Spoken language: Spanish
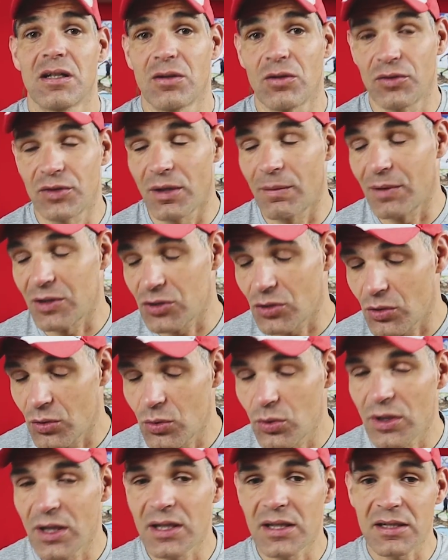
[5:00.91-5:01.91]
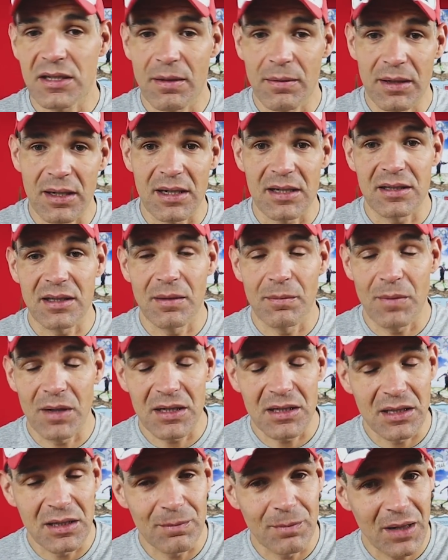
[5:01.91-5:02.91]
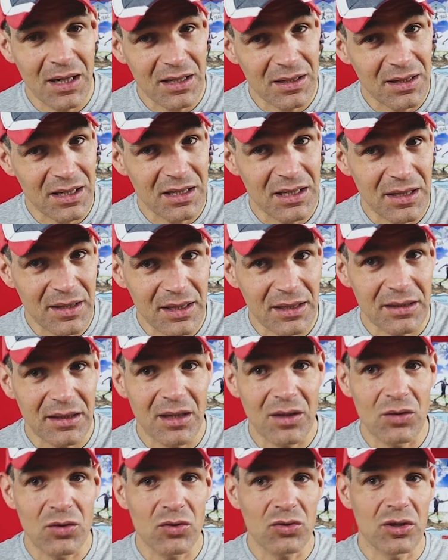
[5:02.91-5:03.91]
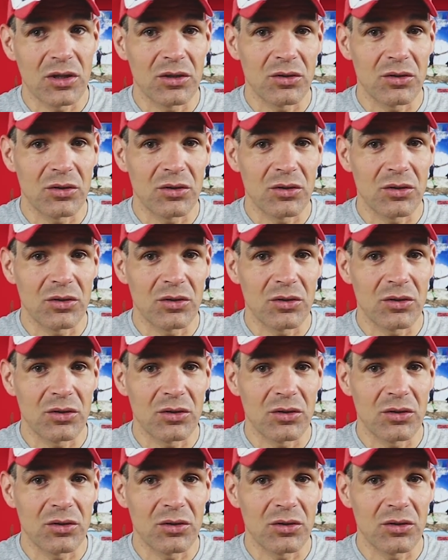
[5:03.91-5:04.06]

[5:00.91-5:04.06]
contra más oscura ya sabéis que estáis más, más deshidratados,